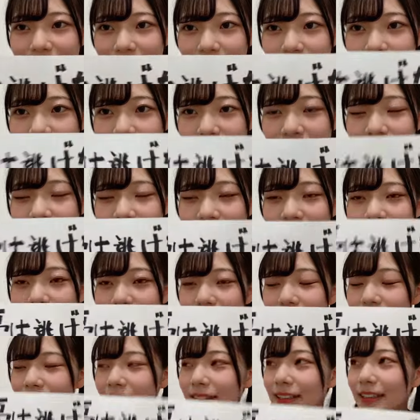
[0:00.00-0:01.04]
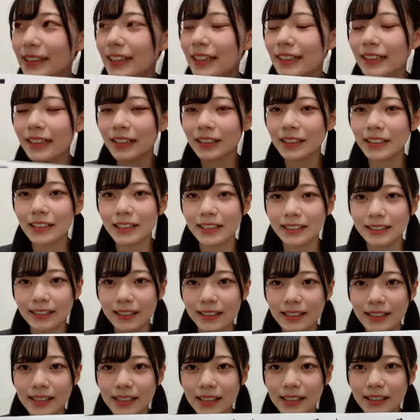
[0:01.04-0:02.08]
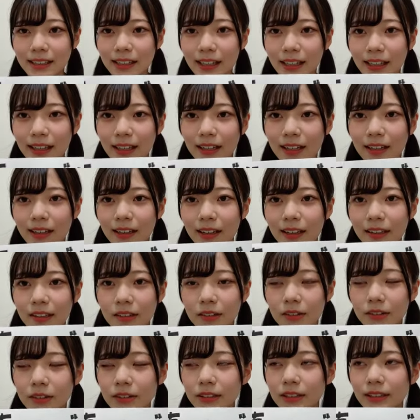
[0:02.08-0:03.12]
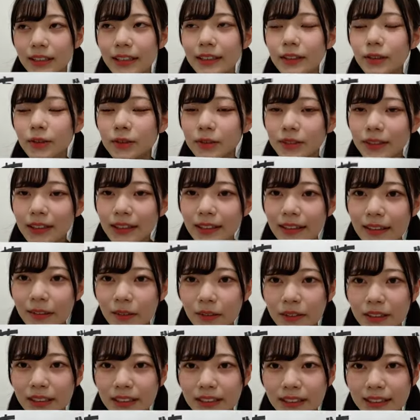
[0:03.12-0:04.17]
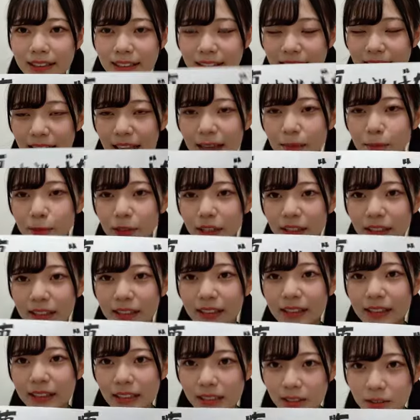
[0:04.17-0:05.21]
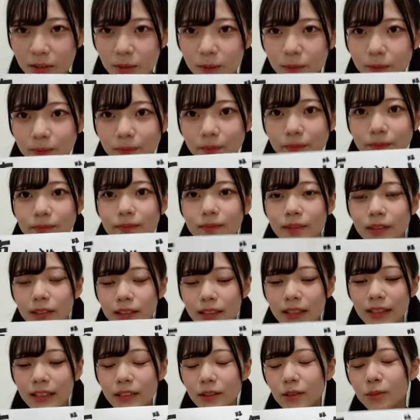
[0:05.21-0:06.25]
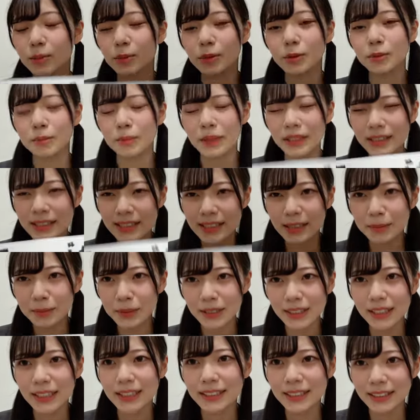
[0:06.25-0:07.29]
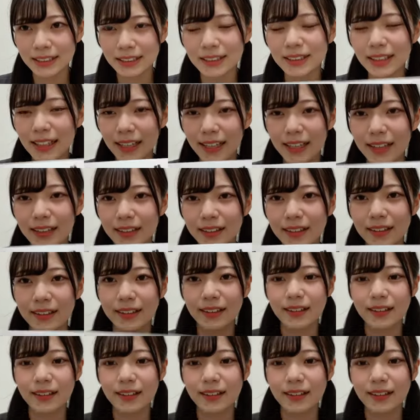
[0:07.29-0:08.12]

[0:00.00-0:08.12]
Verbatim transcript: この曲はね振りが秋田先生であのちゃんと振り入れをしてもらったんですよだけどもうめっちゃ難しくて